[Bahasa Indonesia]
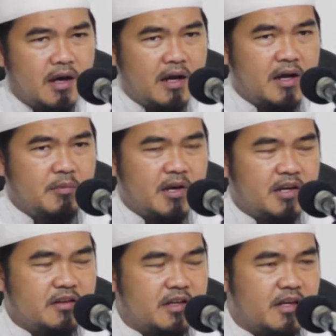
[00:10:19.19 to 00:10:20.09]
agama
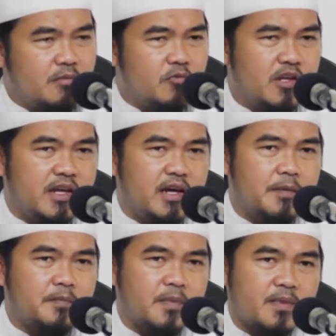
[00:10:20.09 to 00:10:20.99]
kita yang mulia
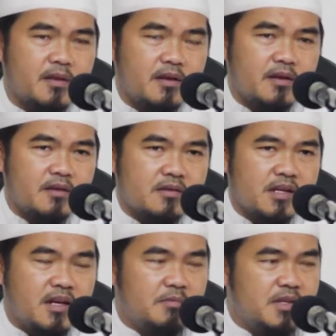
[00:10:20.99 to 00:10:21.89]

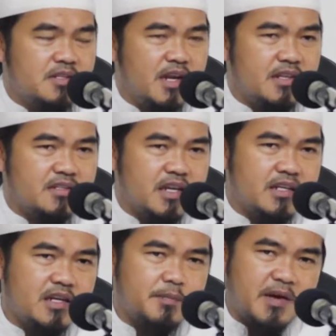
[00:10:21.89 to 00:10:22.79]
telah
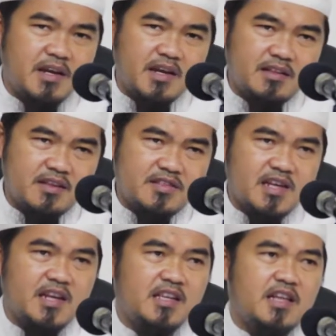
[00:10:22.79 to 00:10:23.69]
menjelaskan kepada kita
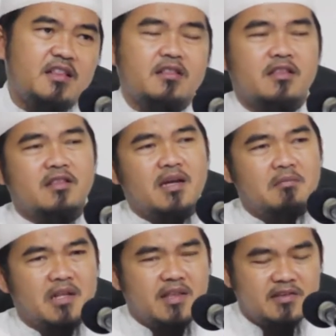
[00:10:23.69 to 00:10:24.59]
sekalian tentang
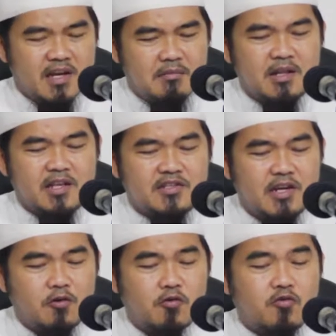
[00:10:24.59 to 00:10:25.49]

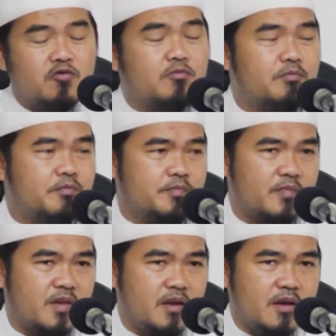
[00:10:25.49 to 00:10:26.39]
batasan-batasan hukum
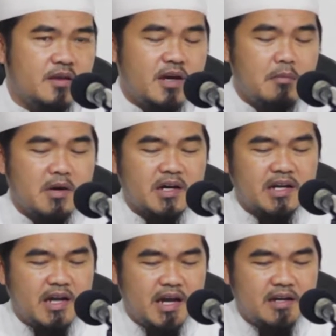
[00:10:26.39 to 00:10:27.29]
yang
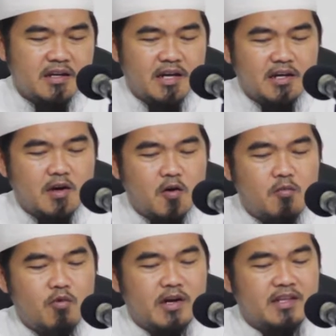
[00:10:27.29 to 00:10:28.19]
berkenaan dengan
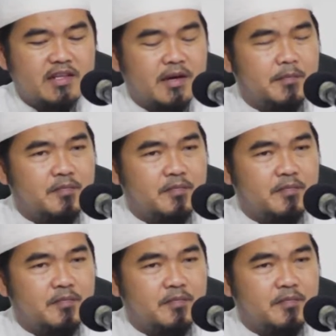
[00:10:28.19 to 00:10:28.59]
kaum wanita